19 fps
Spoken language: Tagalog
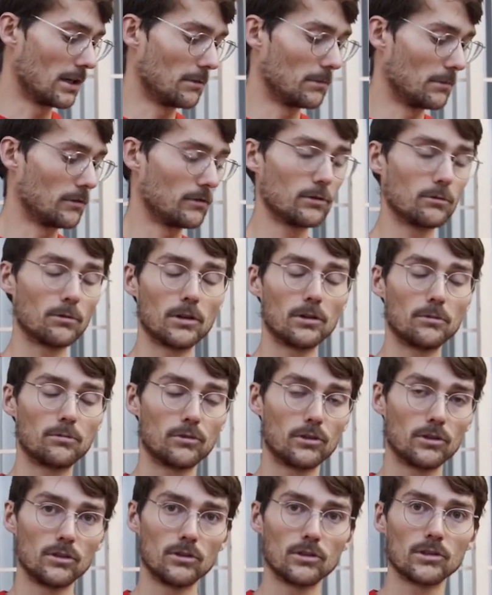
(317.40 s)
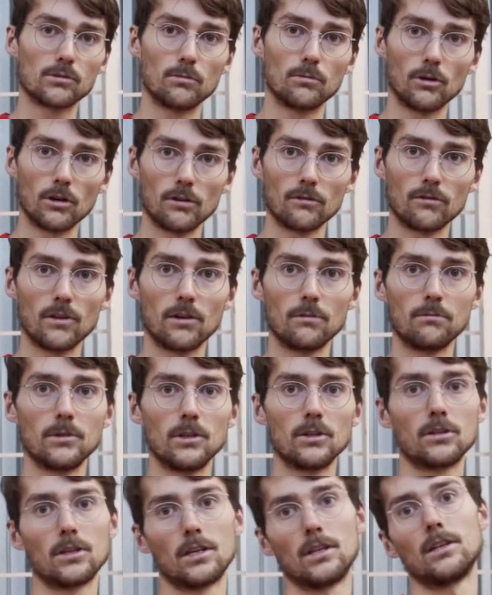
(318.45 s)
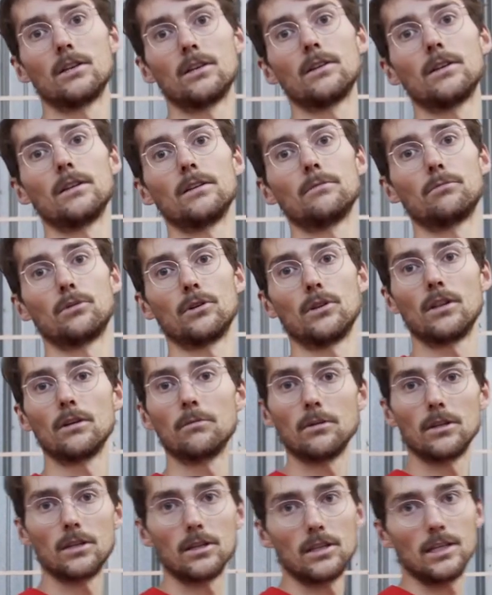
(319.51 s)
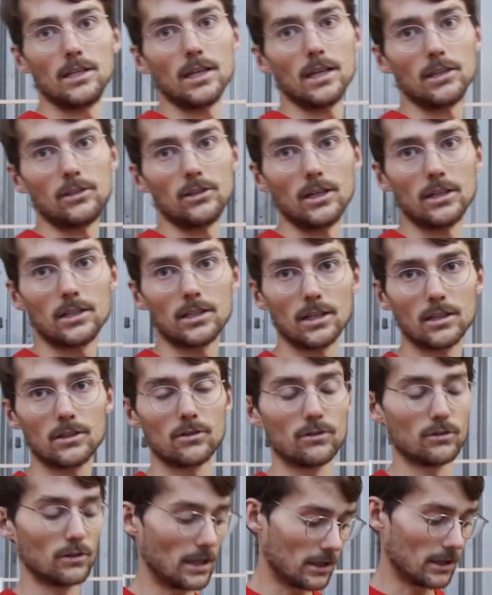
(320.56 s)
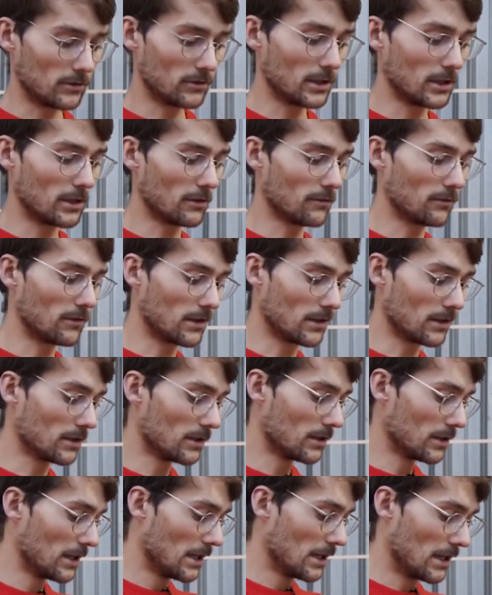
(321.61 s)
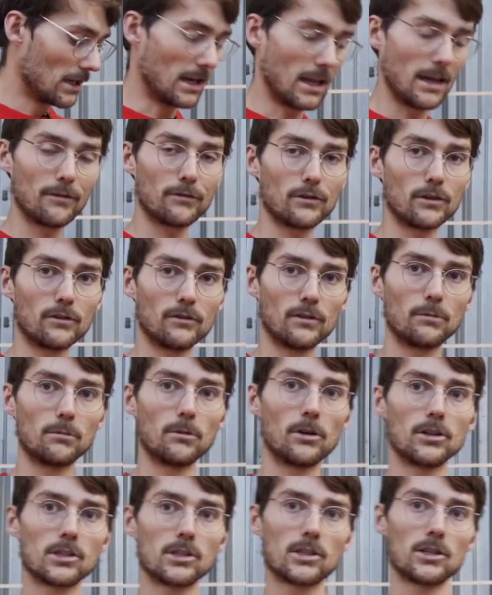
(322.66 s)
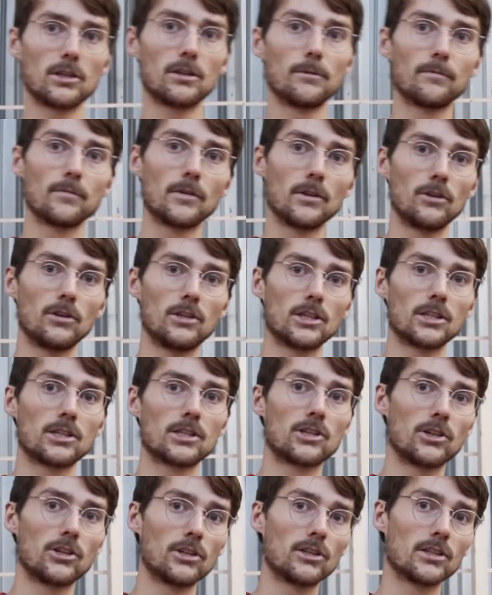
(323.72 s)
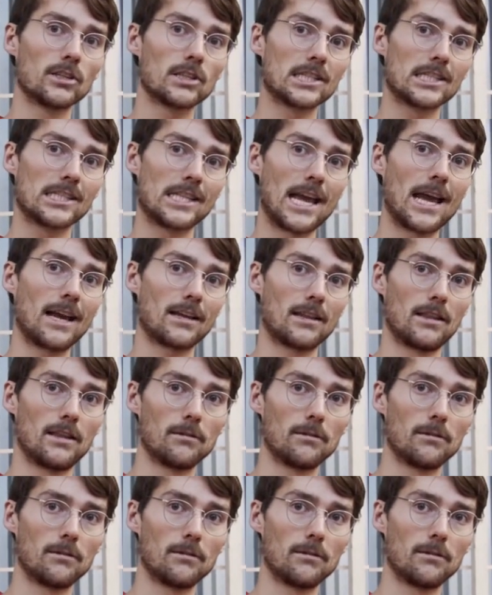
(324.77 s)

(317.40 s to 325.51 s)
Kung gusto mo pa mag-produce, maaari mong ilagay ang mga ito sa dehydrator upang mapupuksa ang natitirang kahalumigmigan. Lugar na hiwalay.